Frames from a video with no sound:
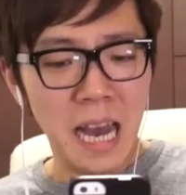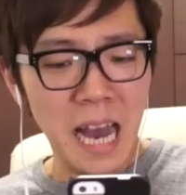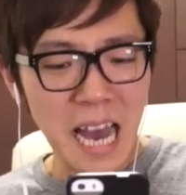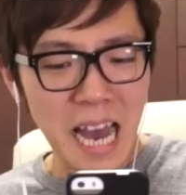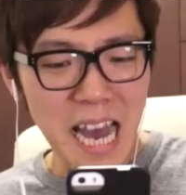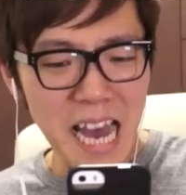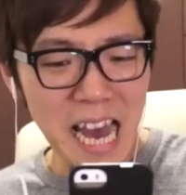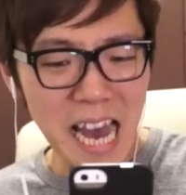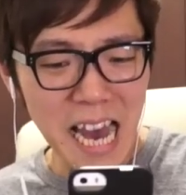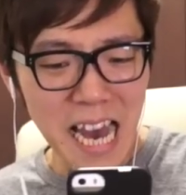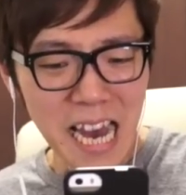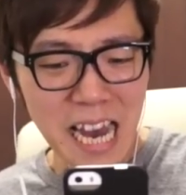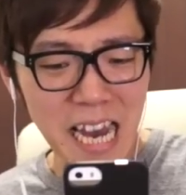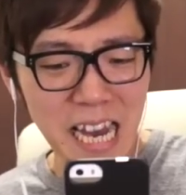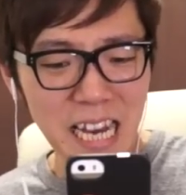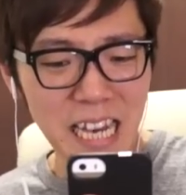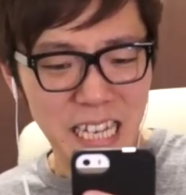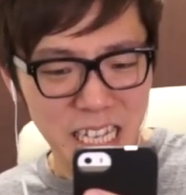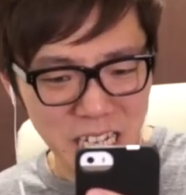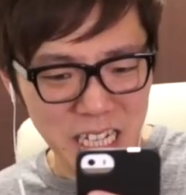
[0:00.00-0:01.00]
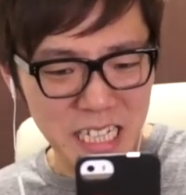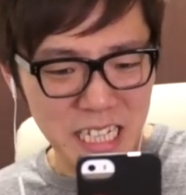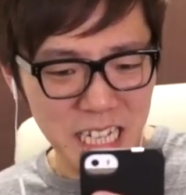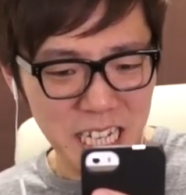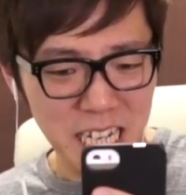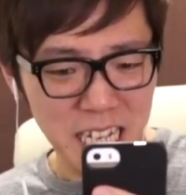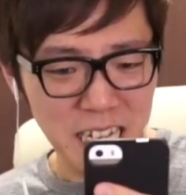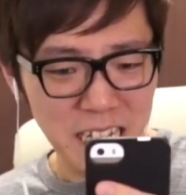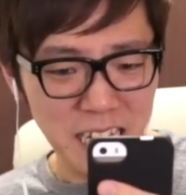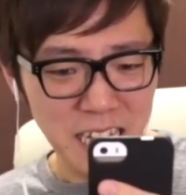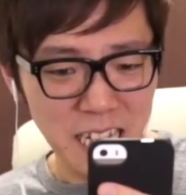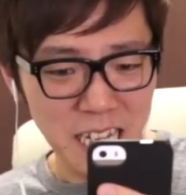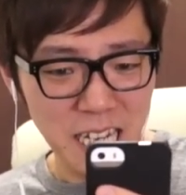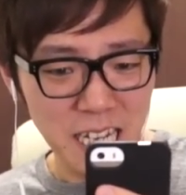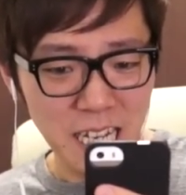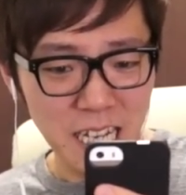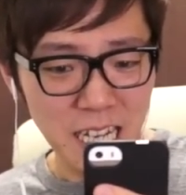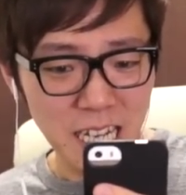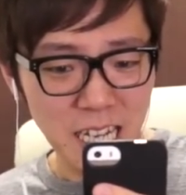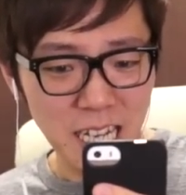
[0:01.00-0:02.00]
はあ、よし、
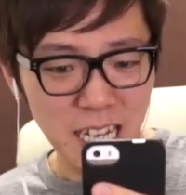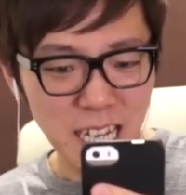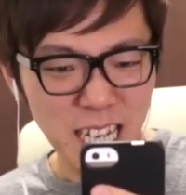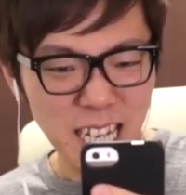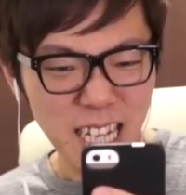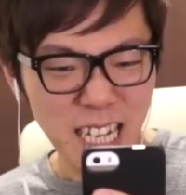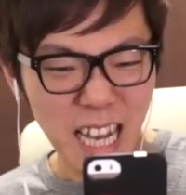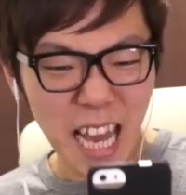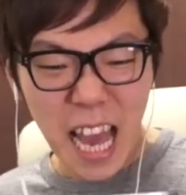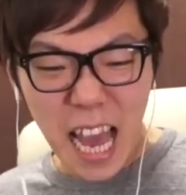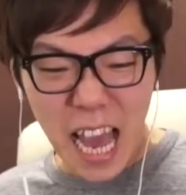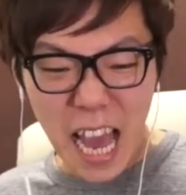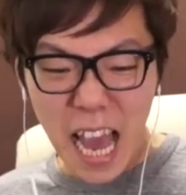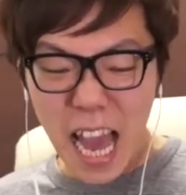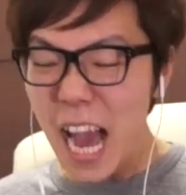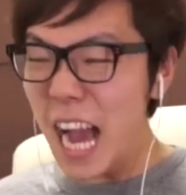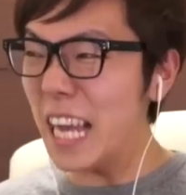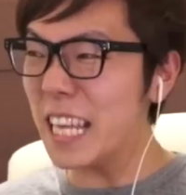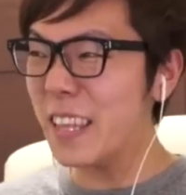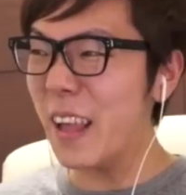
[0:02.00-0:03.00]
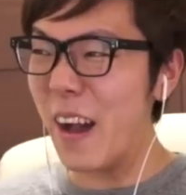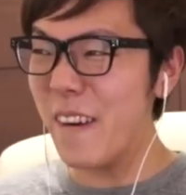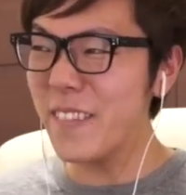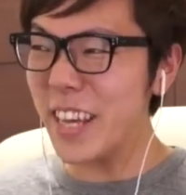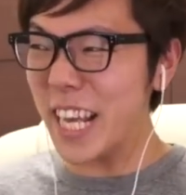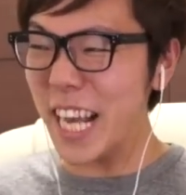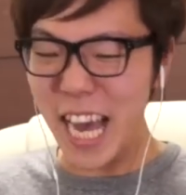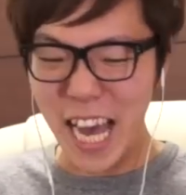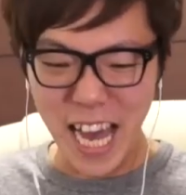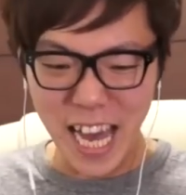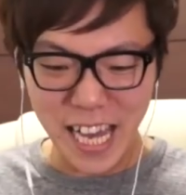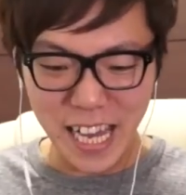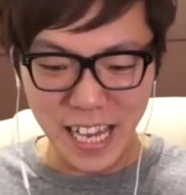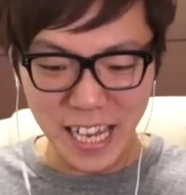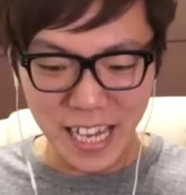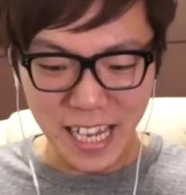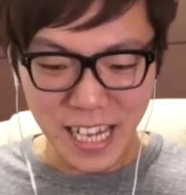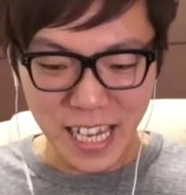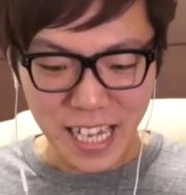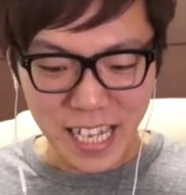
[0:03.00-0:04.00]
ああ、ダメか
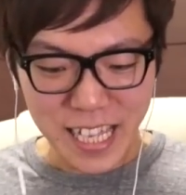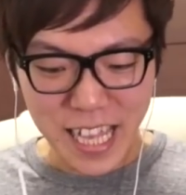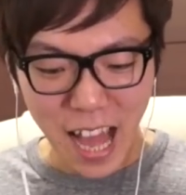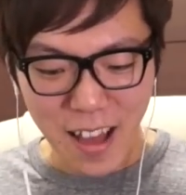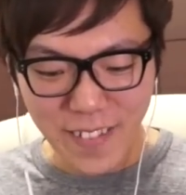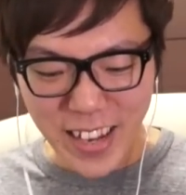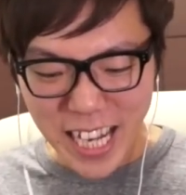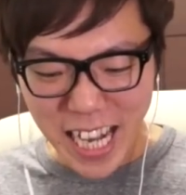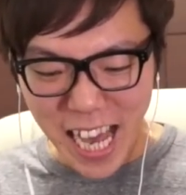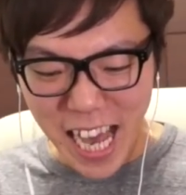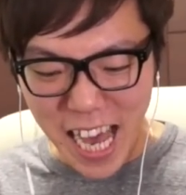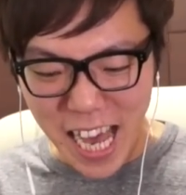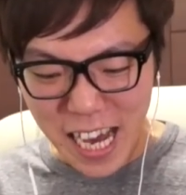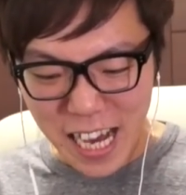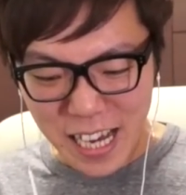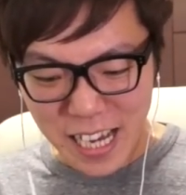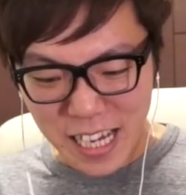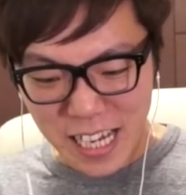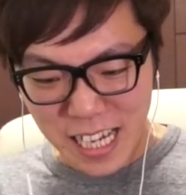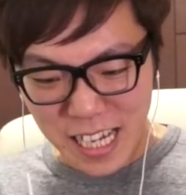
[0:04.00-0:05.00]
ダメか